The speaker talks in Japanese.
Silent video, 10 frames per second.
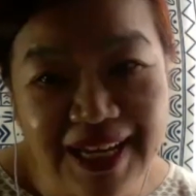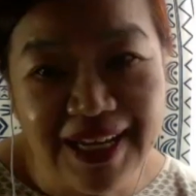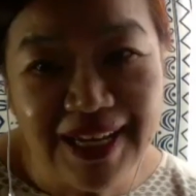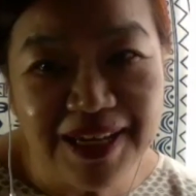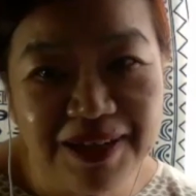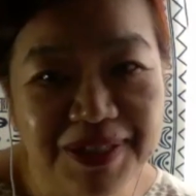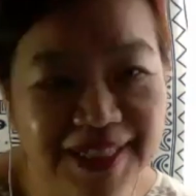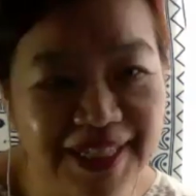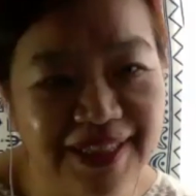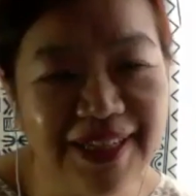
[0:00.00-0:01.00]

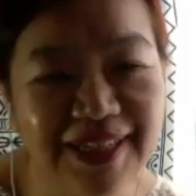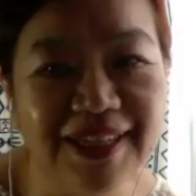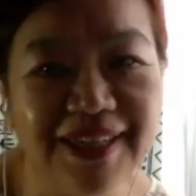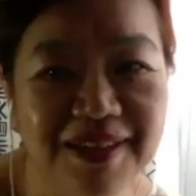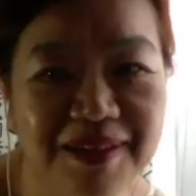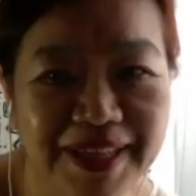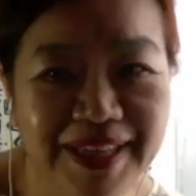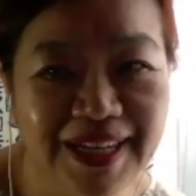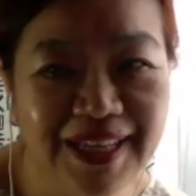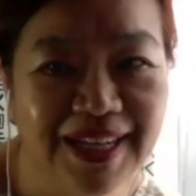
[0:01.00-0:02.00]
FCT
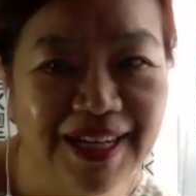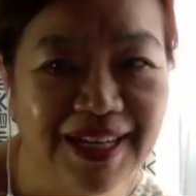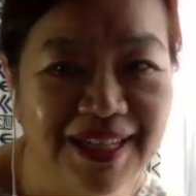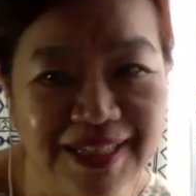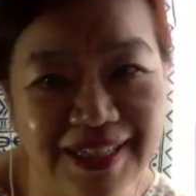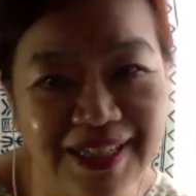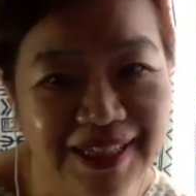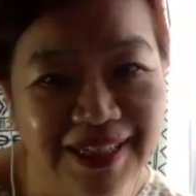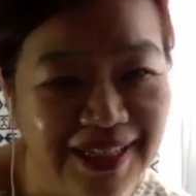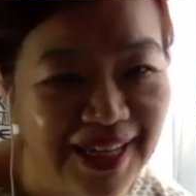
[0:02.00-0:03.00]

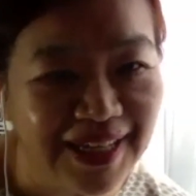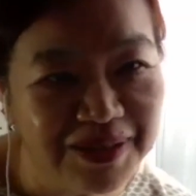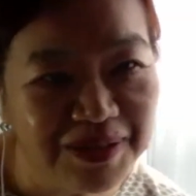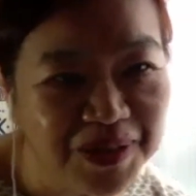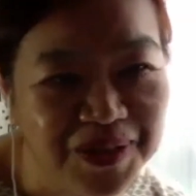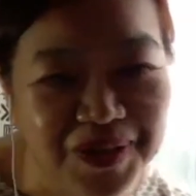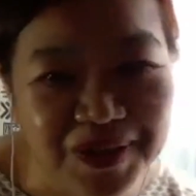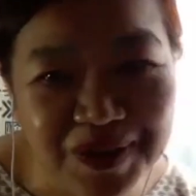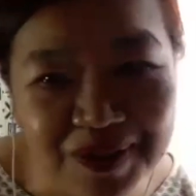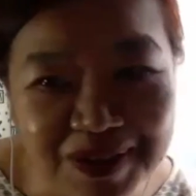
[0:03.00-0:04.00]
メディアリテラシー研究者の
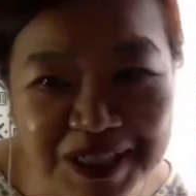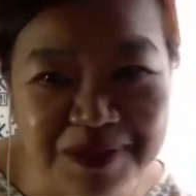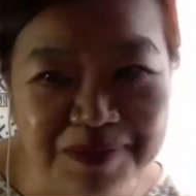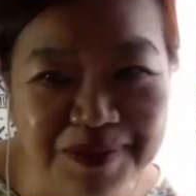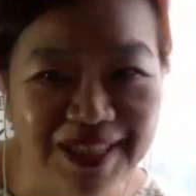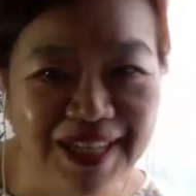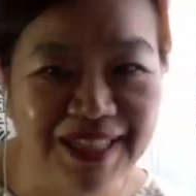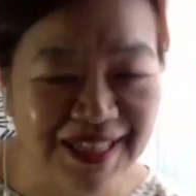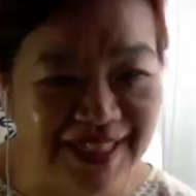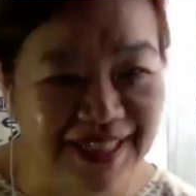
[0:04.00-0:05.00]
西村で
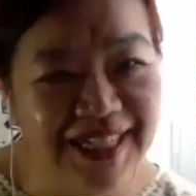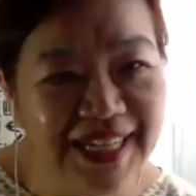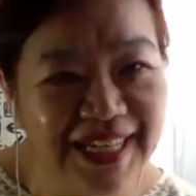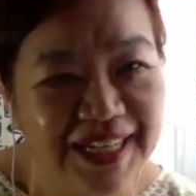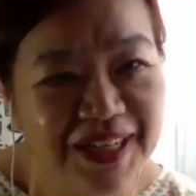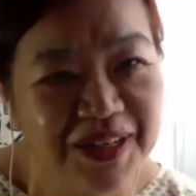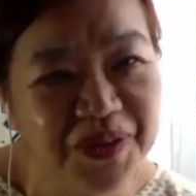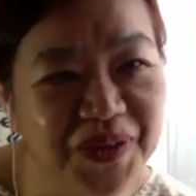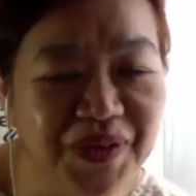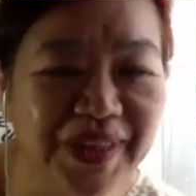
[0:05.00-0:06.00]
すこの
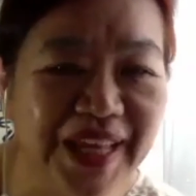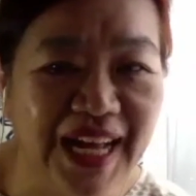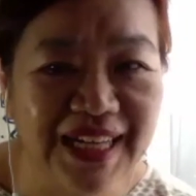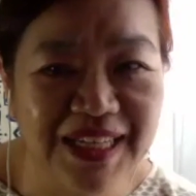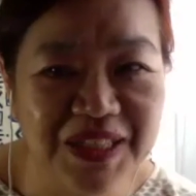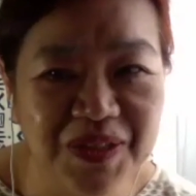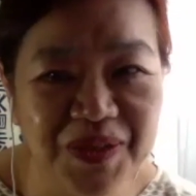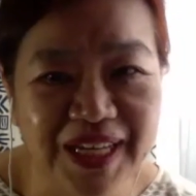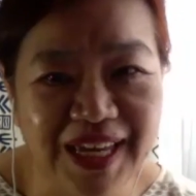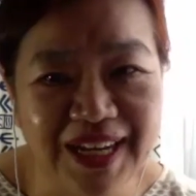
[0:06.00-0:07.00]
ような貴重な
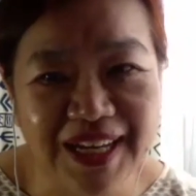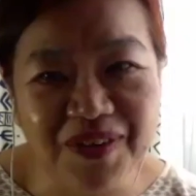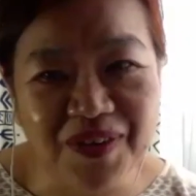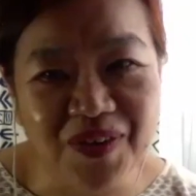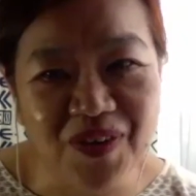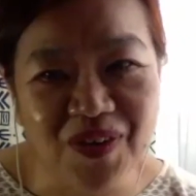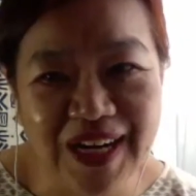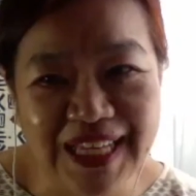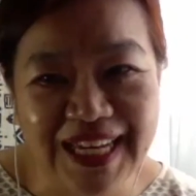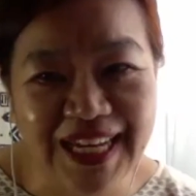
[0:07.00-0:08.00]
機会を
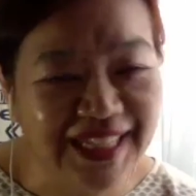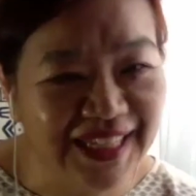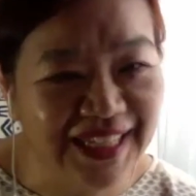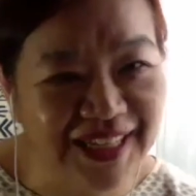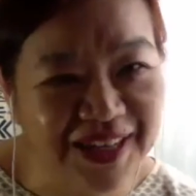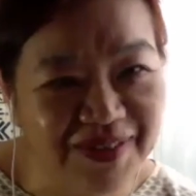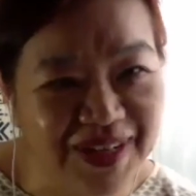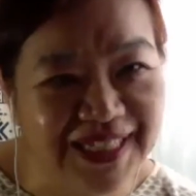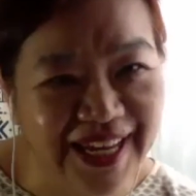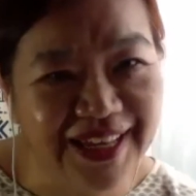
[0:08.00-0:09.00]
与えていただきまし
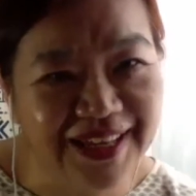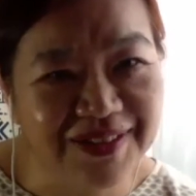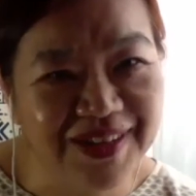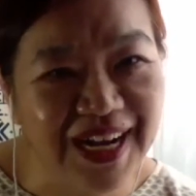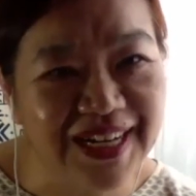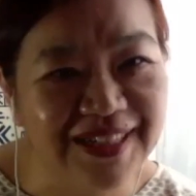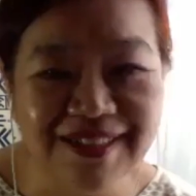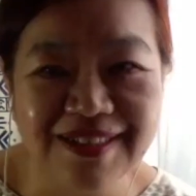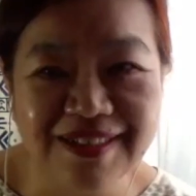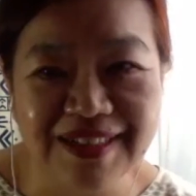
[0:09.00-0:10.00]
て深
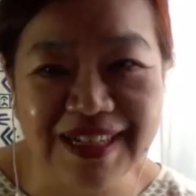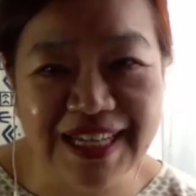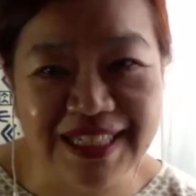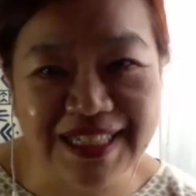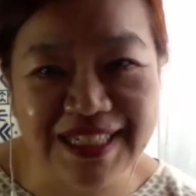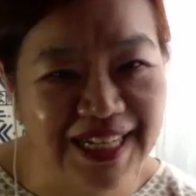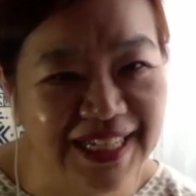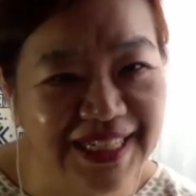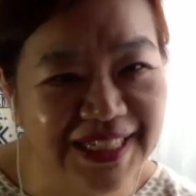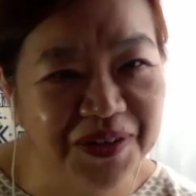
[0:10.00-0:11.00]
く感謝し
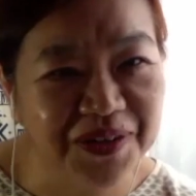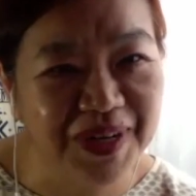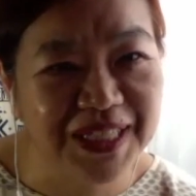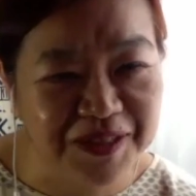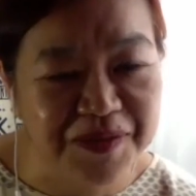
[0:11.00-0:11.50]
ております